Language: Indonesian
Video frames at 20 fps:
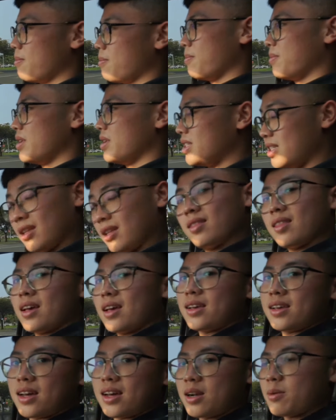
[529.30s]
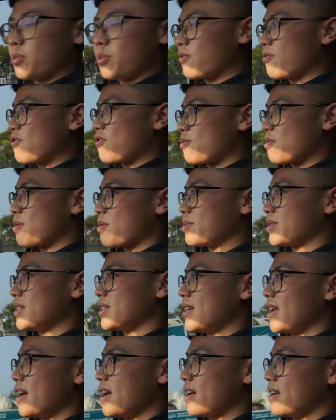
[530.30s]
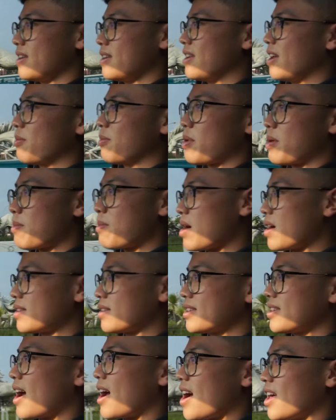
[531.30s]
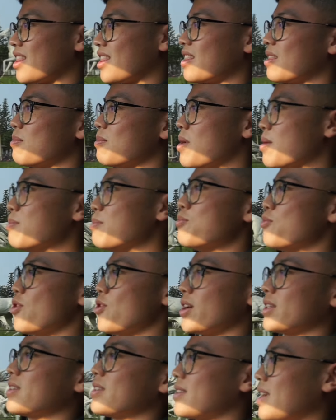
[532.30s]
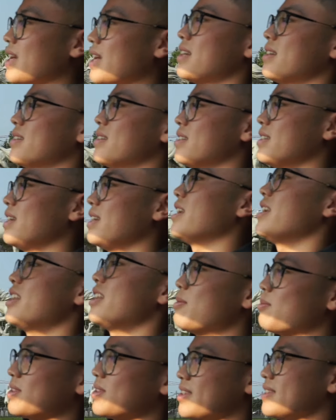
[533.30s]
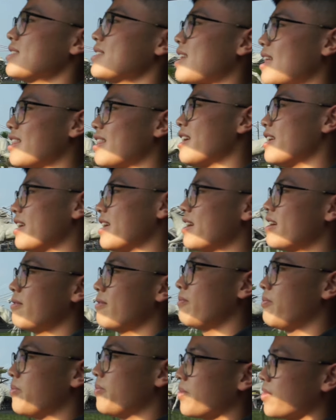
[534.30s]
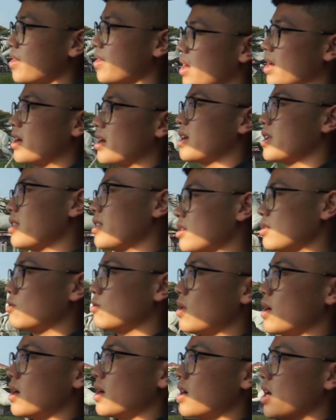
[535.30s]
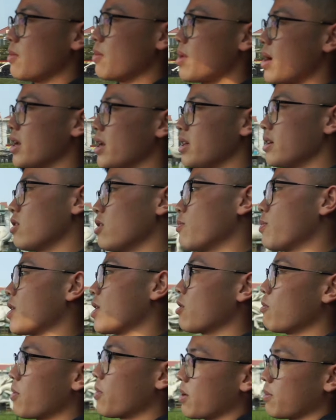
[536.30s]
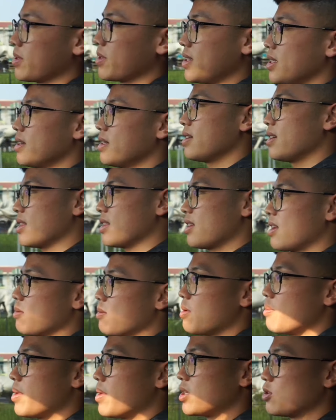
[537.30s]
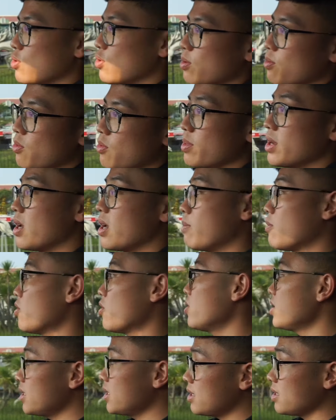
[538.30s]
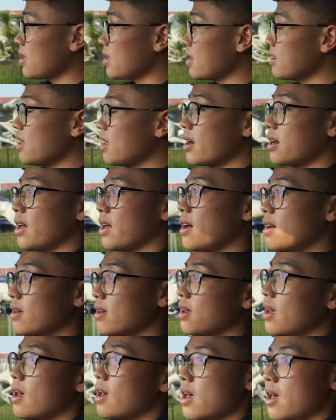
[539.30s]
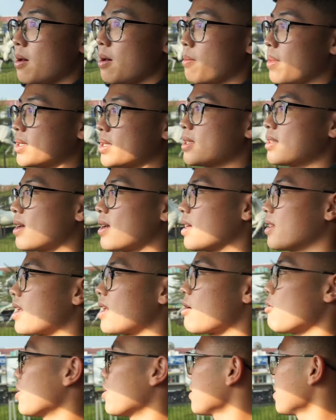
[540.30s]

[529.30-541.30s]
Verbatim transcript: dicintai karena performa mesinnya yang memang sangat memuaskan dan ini mesin standar ya karena kita juga nggak berani ngoprek-ngoprek mesin kita lebih baik jual mobil dalam kondisi standar yang masih sangat terawat